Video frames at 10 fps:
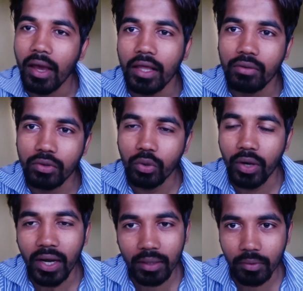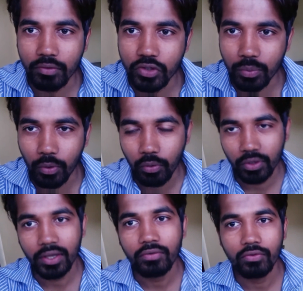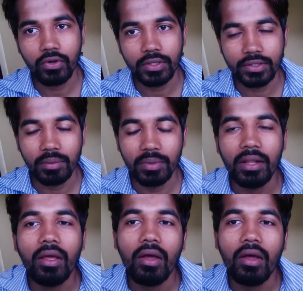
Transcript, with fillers: அது வந்து ஒரு ஆட்டமாக வச்சுக்கோம் ஓகே ஃபார் எக்ஸாம்பிள்